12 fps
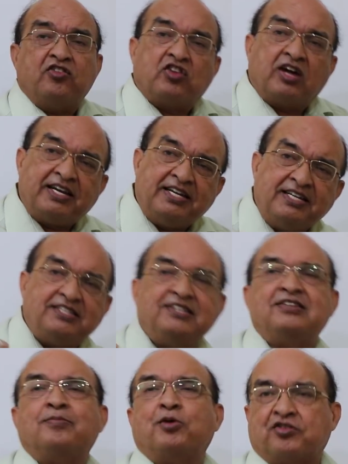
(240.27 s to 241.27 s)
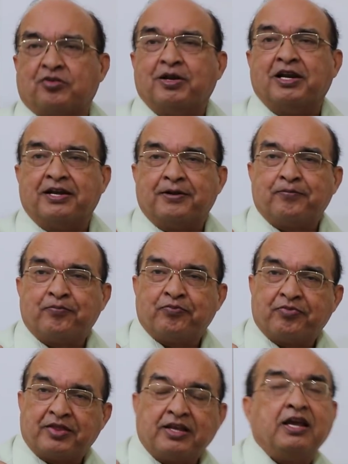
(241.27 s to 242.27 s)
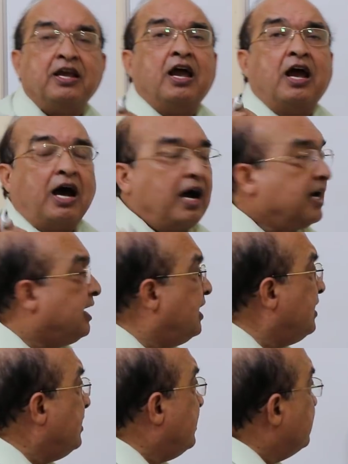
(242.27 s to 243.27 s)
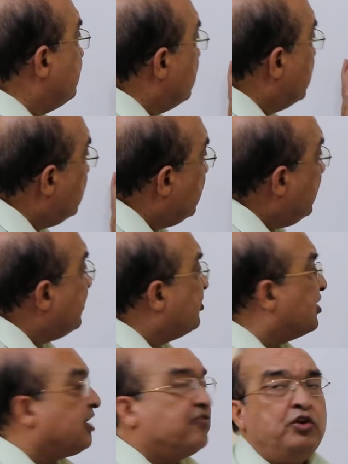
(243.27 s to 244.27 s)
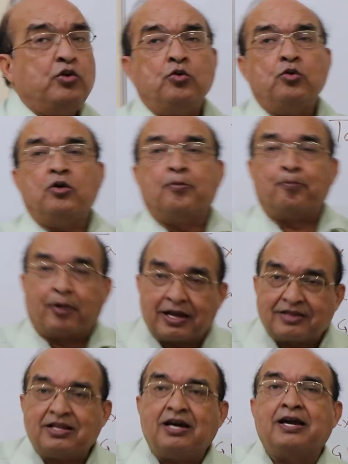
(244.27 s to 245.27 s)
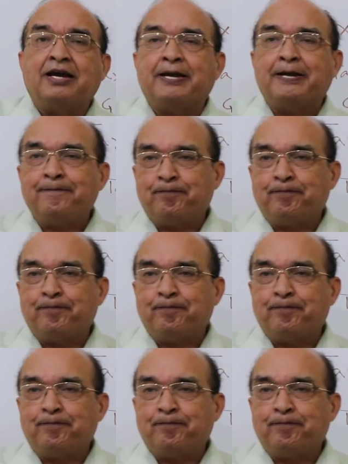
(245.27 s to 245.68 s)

सारी ही चीजें पॉसिबल हैं अगर टैक्स रेवेन्यू बढ़ता है